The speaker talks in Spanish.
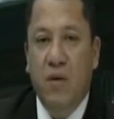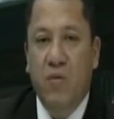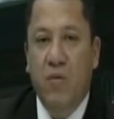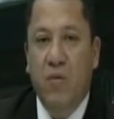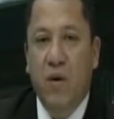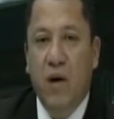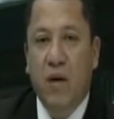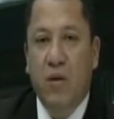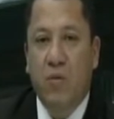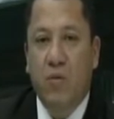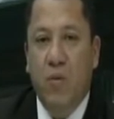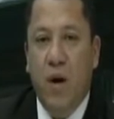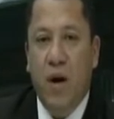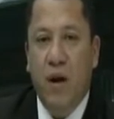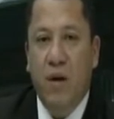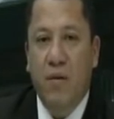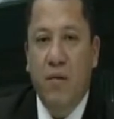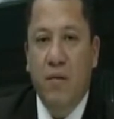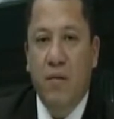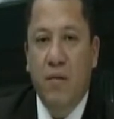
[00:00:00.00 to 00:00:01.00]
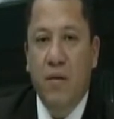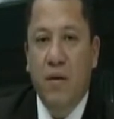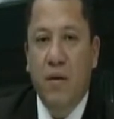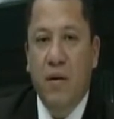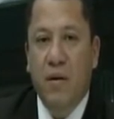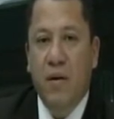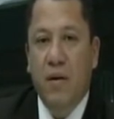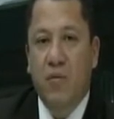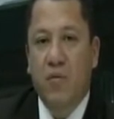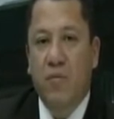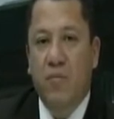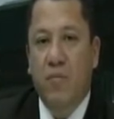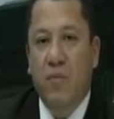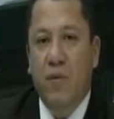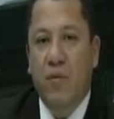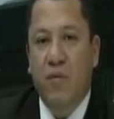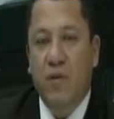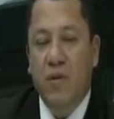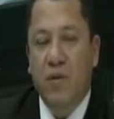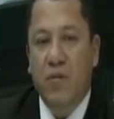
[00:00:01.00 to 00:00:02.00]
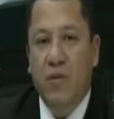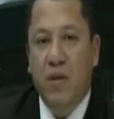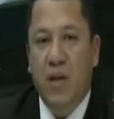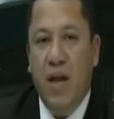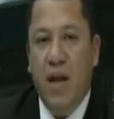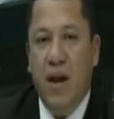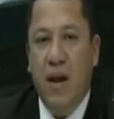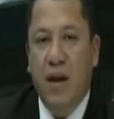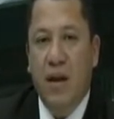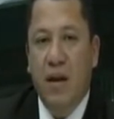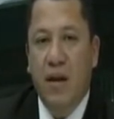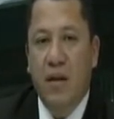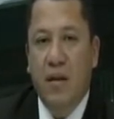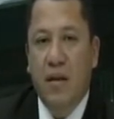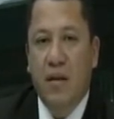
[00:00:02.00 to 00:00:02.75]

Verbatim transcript: un actuario, es un profesional,